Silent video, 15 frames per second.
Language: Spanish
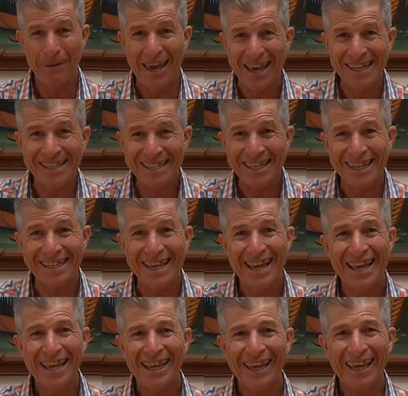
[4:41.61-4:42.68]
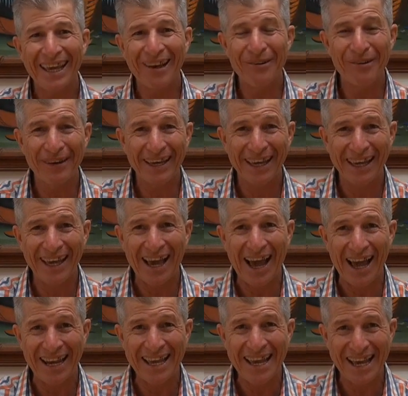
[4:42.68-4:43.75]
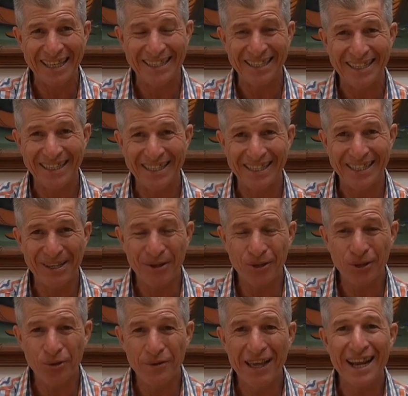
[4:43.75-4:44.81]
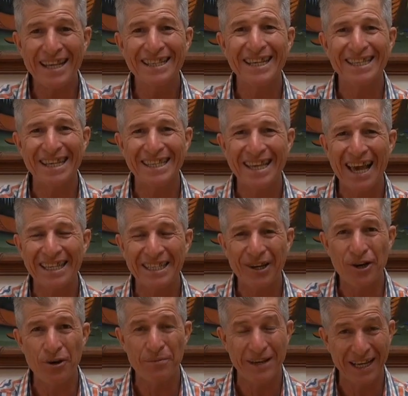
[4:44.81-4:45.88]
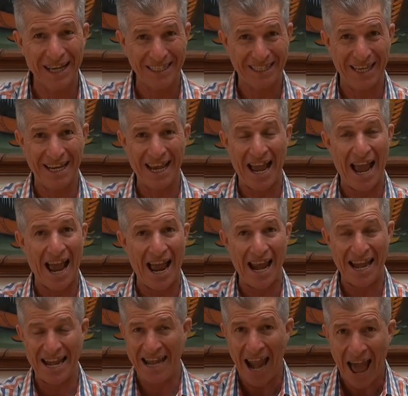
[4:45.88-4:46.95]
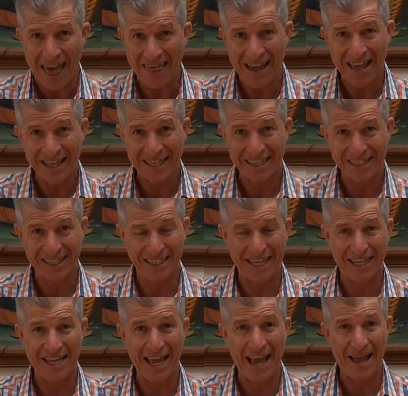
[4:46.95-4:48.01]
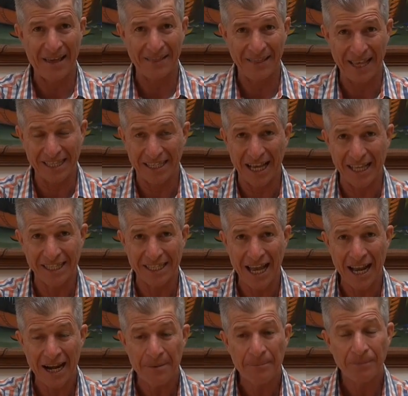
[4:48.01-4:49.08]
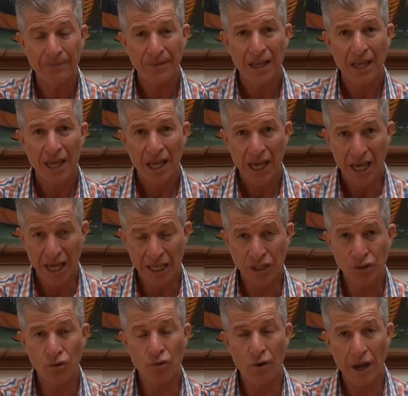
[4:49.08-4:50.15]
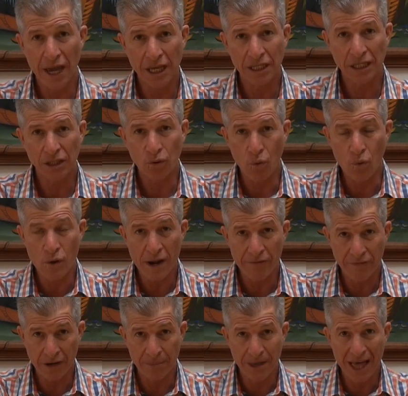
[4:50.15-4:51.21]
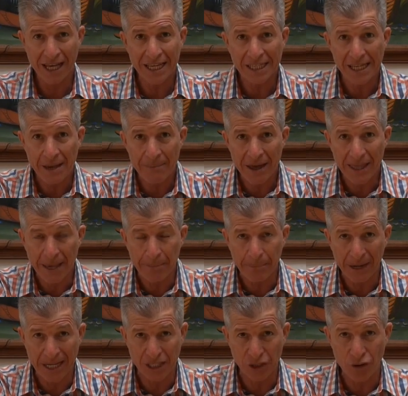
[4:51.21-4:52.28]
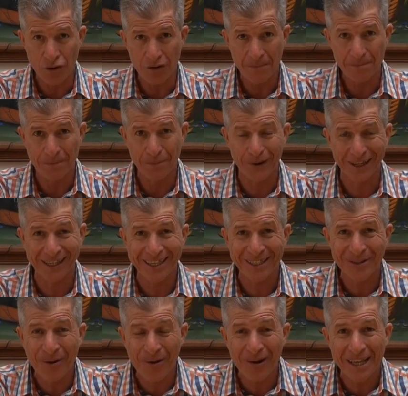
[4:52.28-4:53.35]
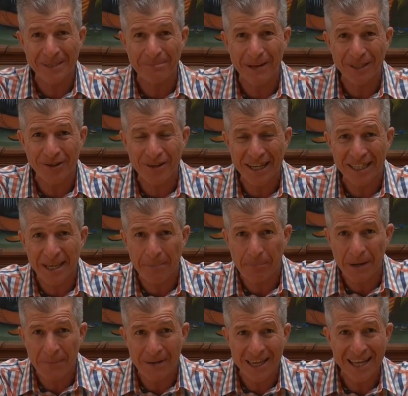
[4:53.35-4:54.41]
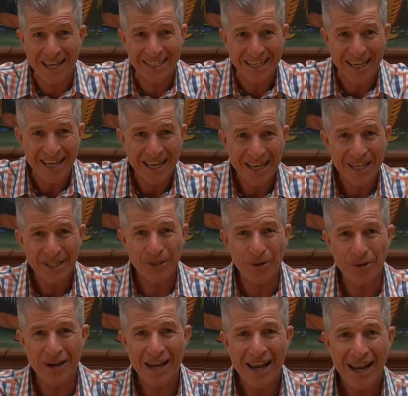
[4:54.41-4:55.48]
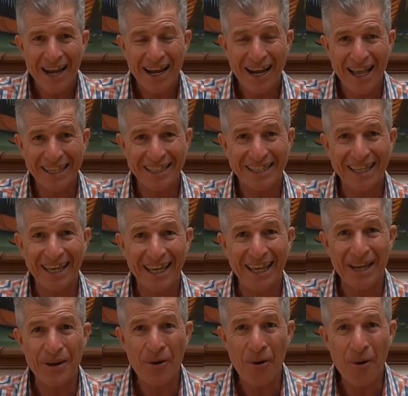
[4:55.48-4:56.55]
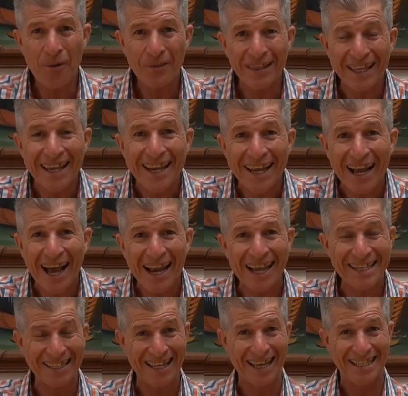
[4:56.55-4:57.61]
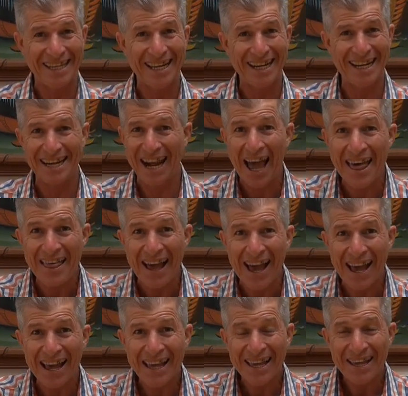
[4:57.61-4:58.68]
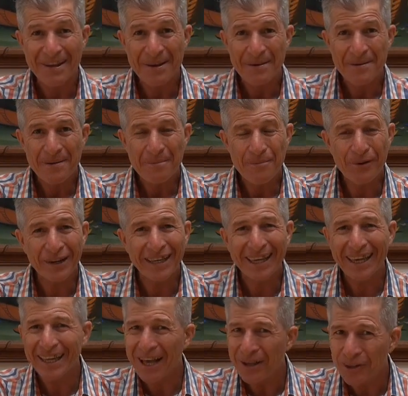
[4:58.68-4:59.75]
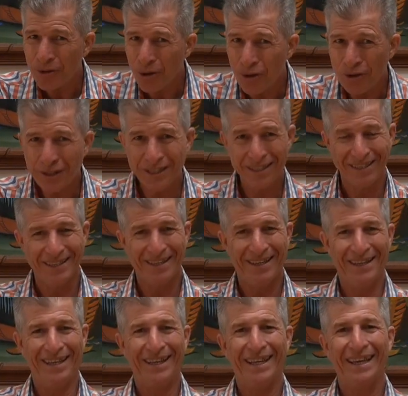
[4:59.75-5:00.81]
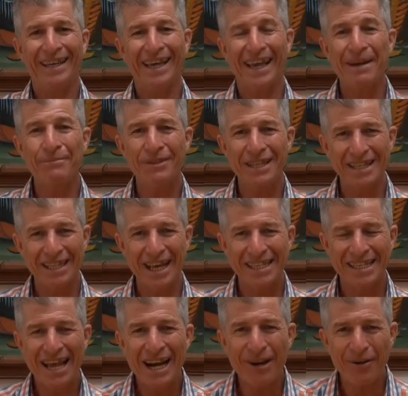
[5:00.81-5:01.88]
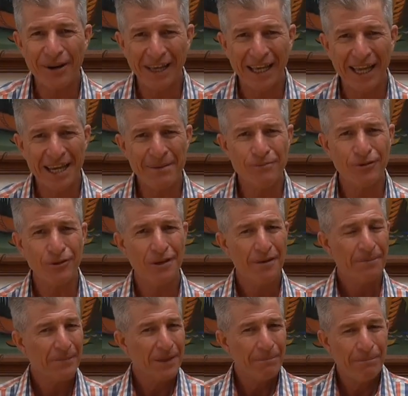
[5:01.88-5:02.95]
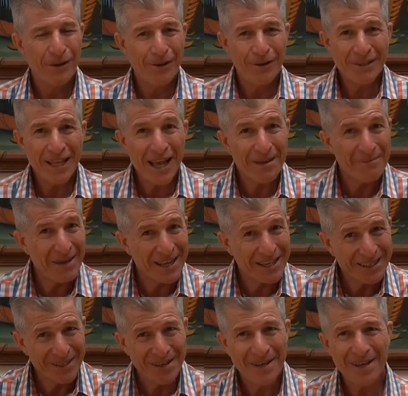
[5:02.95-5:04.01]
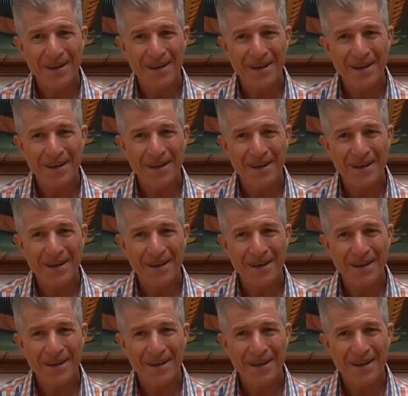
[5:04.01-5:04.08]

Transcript: piensas que lo que harías si no tuvieras necesidades económicas sería nada, sería descansar, eso es una enfermedad que se llama depresión, porque solo las personas deprimidas son las que no tienen ganas de hacer nada, porque todos queremos descansar, lo requerimos, pero es nada más